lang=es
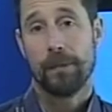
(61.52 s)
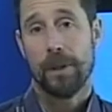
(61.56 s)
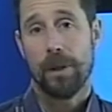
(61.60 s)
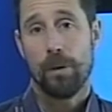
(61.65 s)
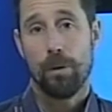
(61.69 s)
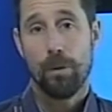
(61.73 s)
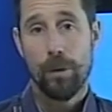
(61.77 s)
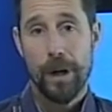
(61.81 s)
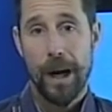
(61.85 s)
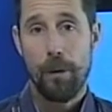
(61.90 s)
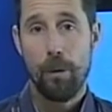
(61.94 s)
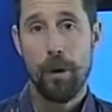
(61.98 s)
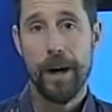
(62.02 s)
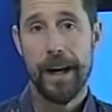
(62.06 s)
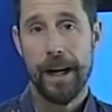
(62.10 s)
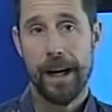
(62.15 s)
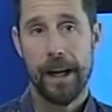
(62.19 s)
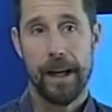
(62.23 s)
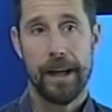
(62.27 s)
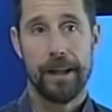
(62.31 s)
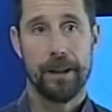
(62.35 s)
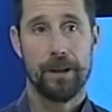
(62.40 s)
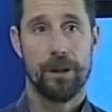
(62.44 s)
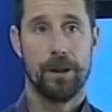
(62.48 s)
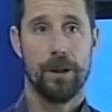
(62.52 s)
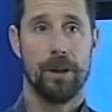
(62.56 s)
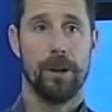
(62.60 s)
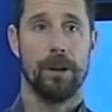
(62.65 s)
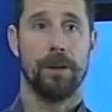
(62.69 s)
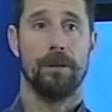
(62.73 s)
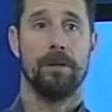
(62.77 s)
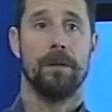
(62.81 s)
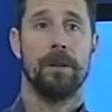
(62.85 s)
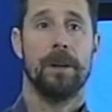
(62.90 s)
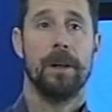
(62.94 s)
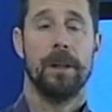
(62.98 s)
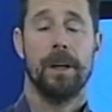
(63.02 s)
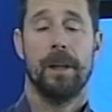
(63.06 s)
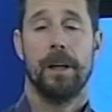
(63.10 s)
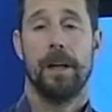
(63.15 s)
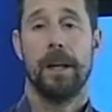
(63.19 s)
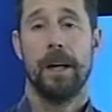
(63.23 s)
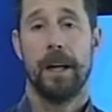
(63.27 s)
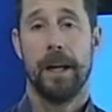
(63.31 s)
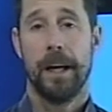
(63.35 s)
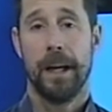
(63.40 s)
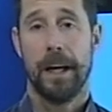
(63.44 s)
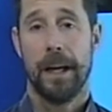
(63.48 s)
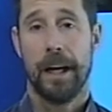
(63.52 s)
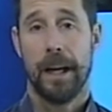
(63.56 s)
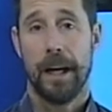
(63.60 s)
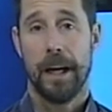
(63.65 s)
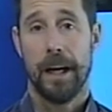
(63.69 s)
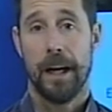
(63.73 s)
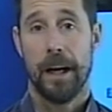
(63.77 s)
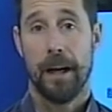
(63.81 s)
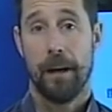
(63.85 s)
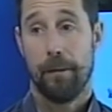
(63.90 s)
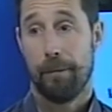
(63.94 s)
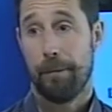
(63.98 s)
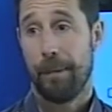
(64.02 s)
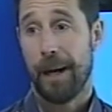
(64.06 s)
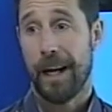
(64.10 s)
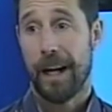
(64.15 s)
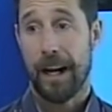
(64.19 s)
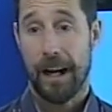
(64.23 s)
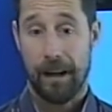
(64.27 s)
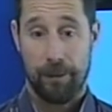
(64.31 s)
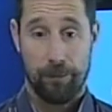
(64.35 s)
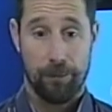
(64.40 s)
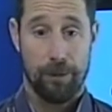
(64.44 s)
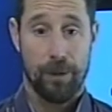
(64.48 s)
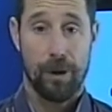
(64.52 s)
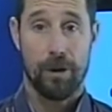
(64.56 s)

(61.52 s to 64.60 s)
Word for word: una buena elección eh, para,